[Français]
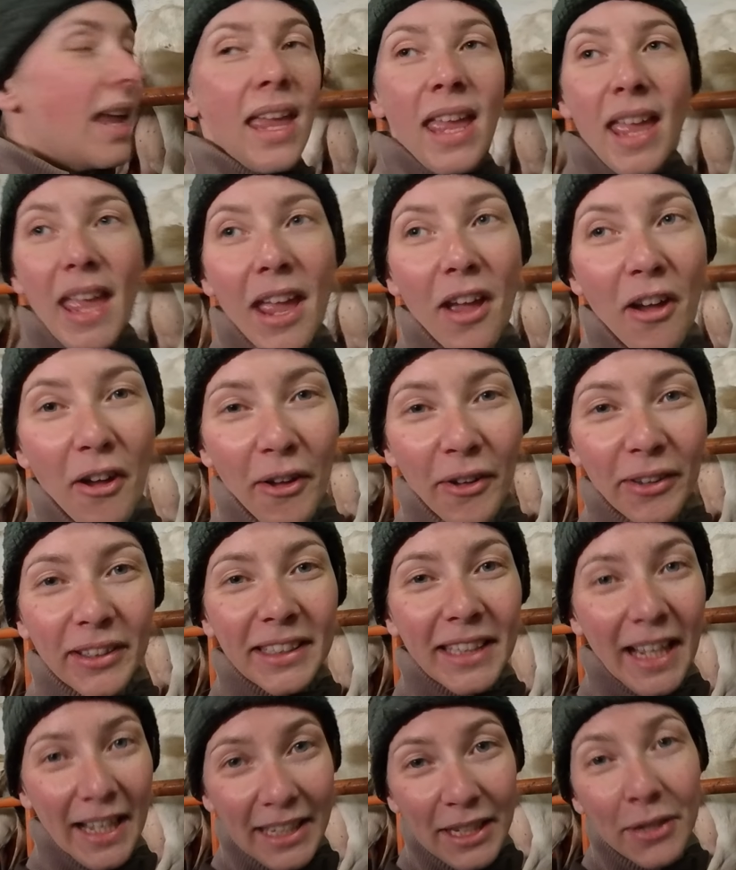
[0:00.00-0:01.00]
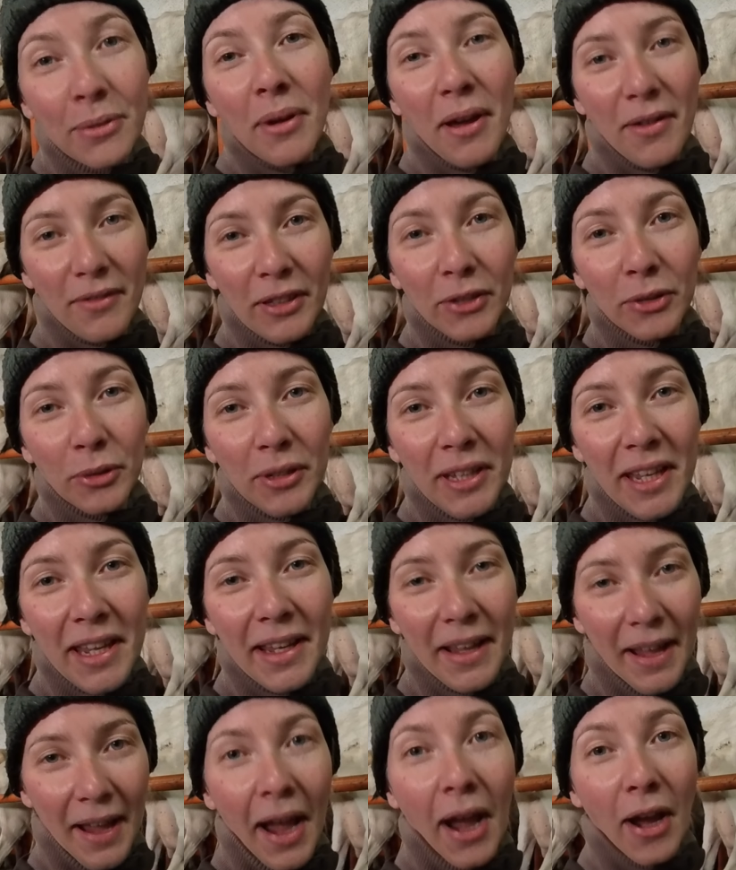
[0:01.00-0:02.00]
Et euh, celle qui lui avait
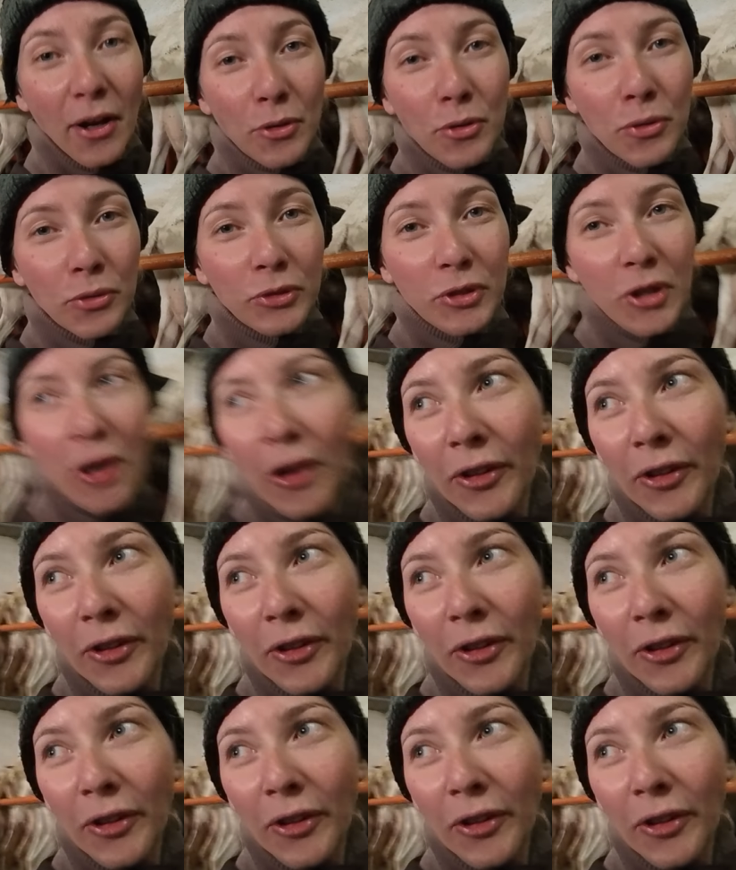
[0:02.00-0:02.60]
donné un coup de